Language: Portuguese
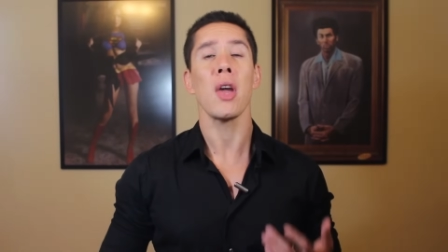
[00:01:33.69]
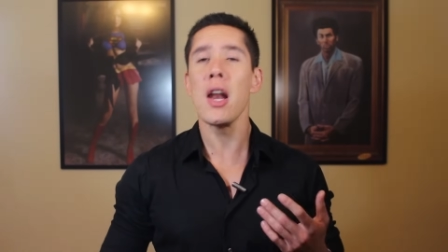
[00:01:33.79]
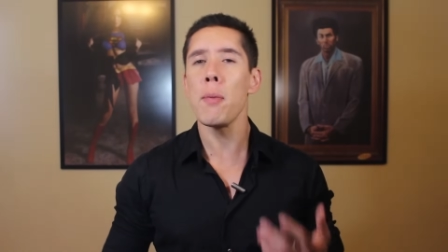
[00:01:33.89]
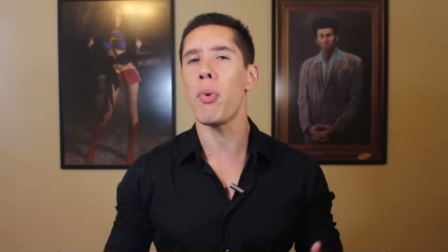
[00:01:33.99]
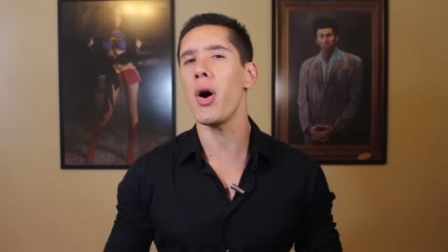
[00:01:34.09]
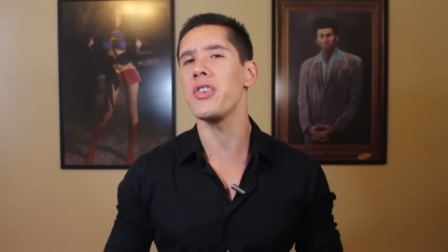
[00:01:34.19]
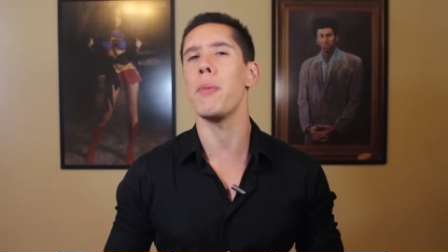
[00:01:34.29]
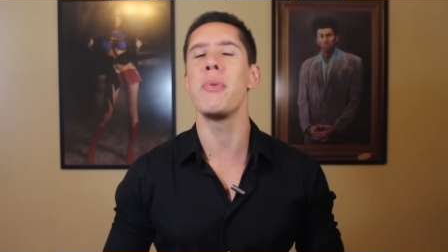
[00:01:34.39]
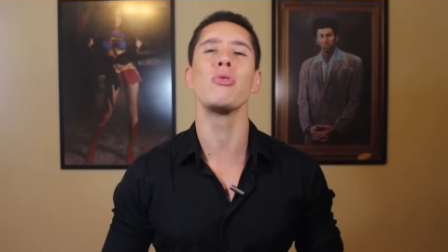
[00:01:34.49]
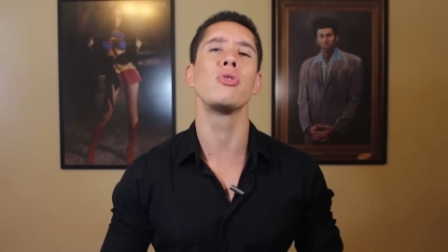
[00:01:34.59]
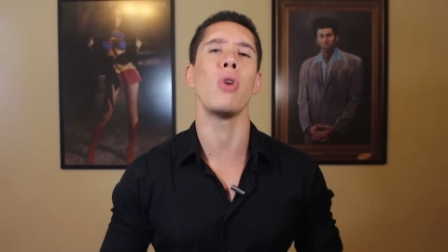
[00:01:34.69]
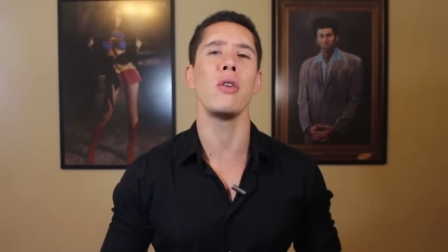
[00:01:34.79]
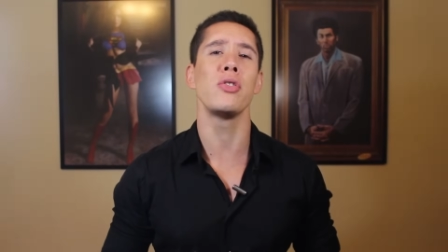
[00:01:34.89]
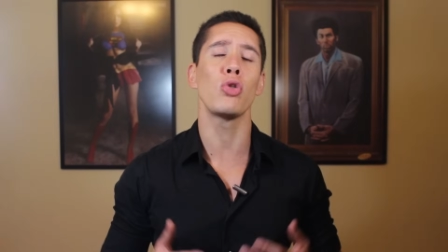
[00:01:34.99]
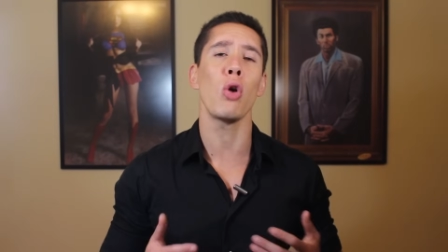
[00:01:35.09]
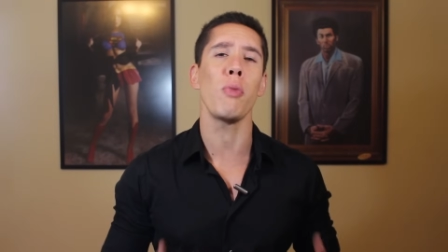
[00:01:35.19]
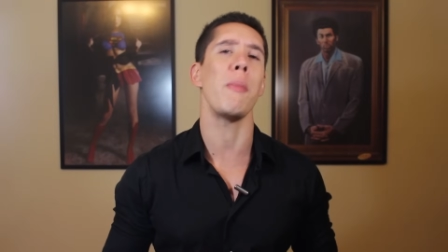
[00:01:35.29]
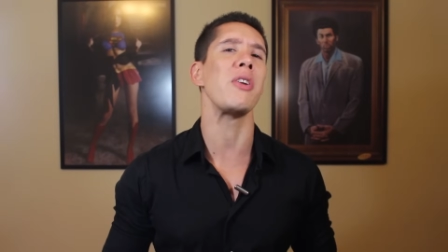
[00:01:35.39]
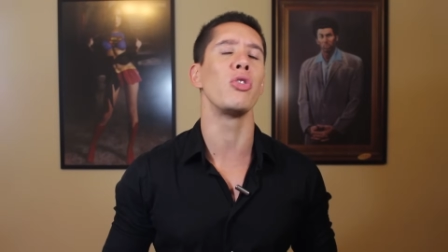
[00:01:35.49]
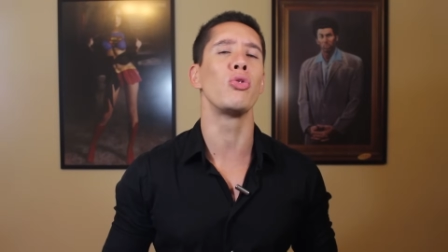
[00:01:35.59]
Ele pode abrir os olhos e tomar
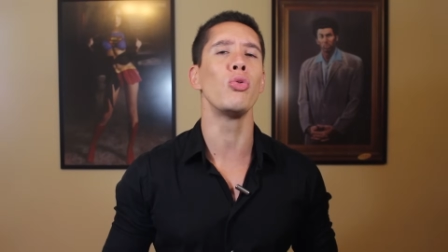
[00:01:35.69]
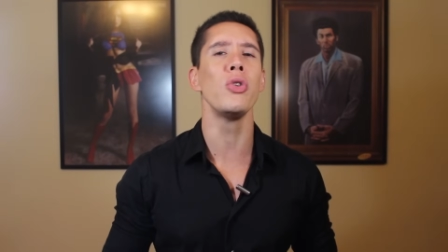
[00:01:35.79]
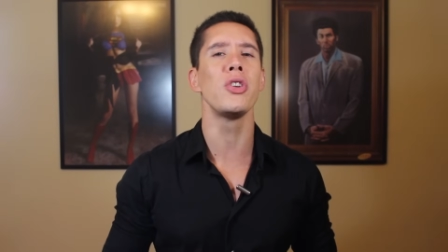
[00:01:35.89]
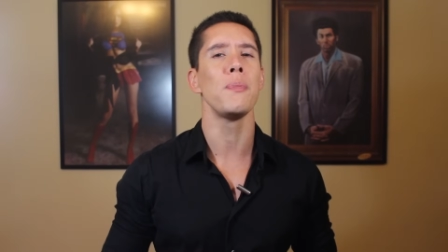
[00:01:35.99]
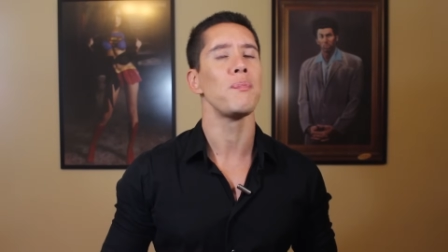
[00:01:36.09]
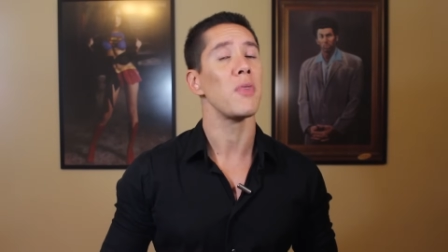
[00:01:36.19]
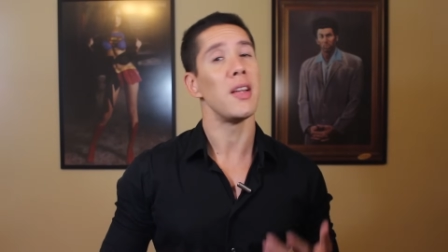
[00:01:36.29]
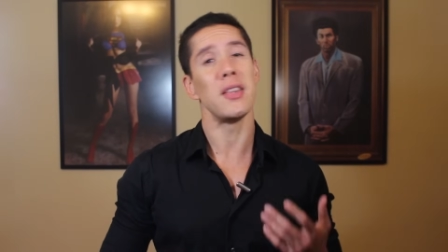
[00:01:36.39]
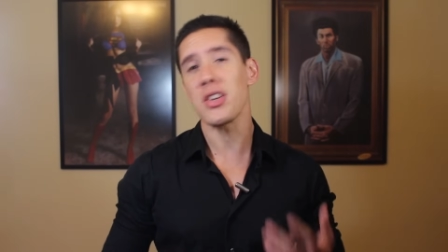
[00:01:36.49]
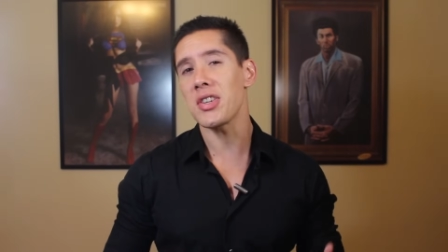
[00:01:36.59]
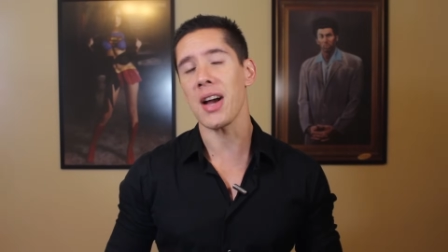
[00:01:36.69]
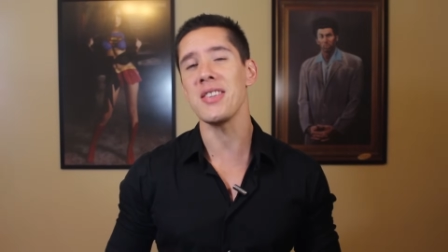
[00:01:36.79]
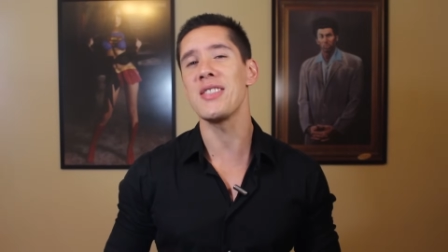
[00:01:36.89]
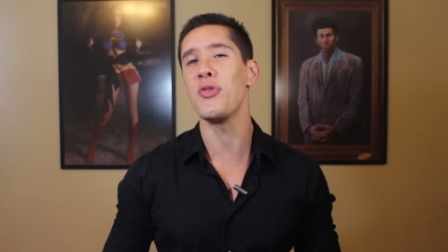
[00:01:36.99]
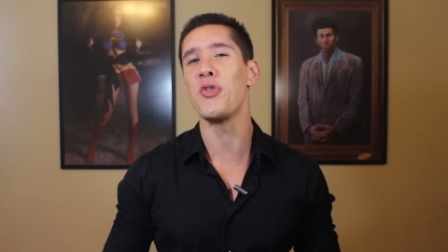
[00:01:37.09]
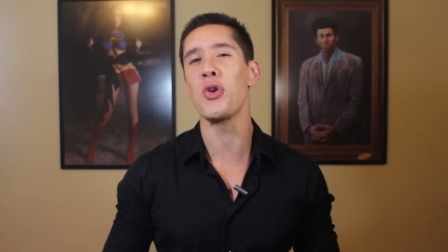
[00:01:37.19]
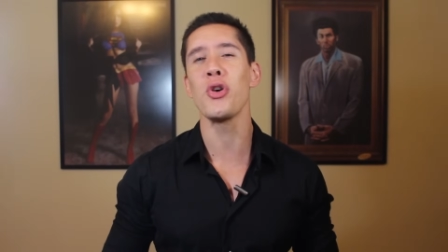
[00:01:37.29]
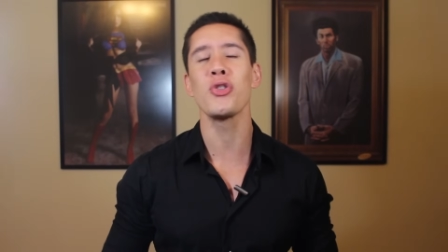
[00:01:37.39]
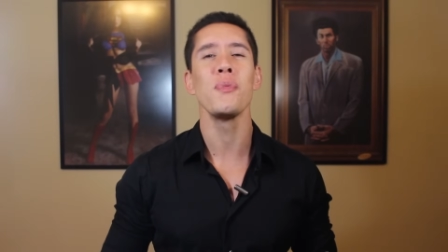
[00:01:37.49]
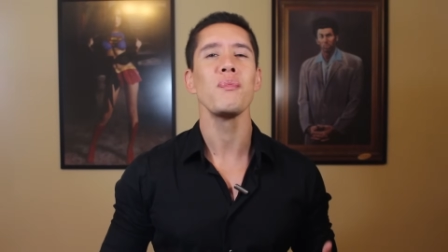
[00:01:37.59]
uma atitude, deixar de ser
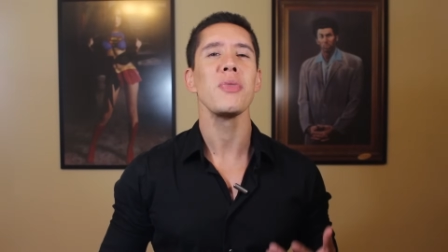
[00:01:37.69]
frouxo